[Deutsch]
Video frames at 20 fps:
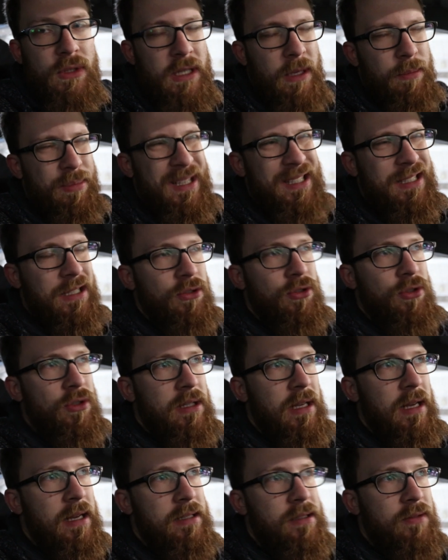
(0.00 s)
Ich habe gestern schon
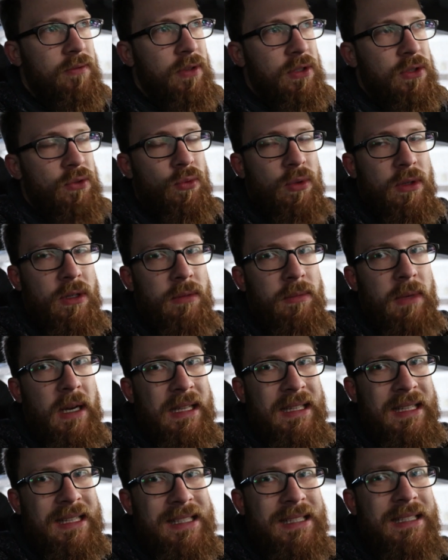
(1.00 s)
die ersten Versuche
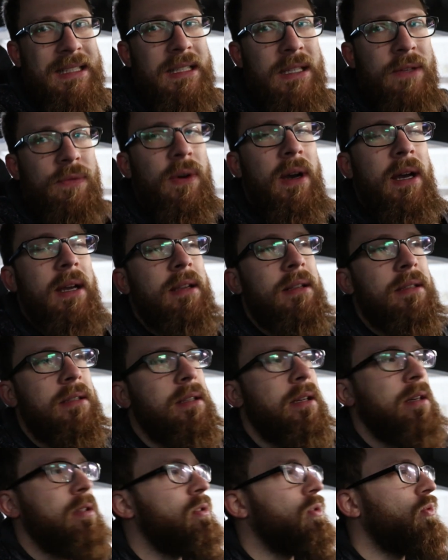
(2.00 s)
gemacht. Das lief
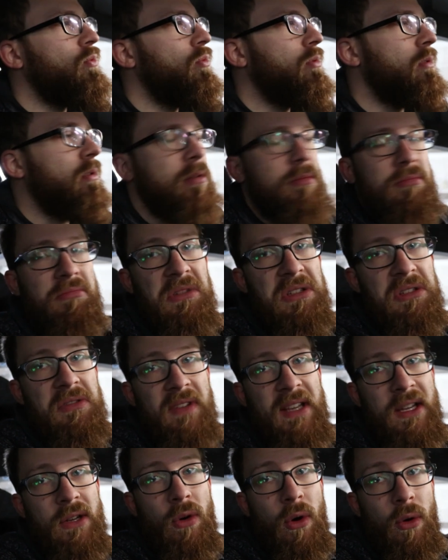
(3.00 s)
eigentlich ganz gut.
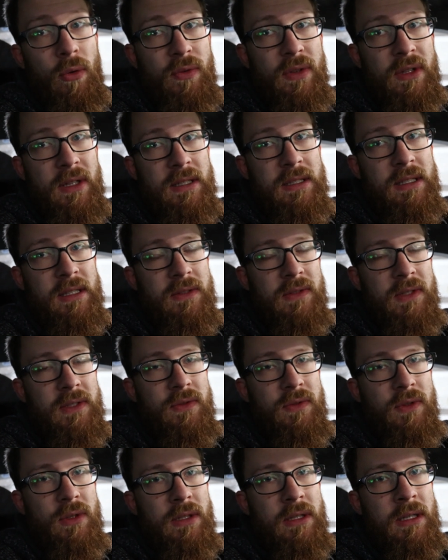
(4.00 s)
Deswegen hoffe ich, dass das
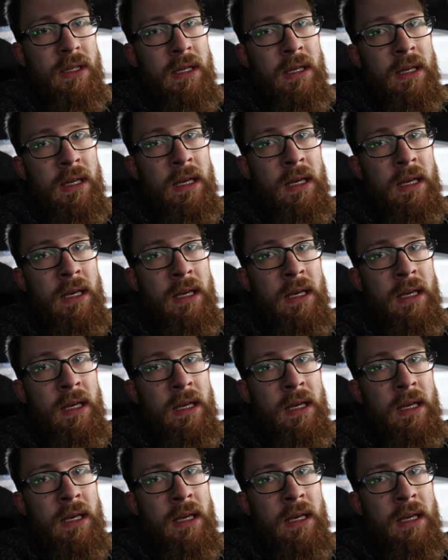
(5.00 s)
was wird.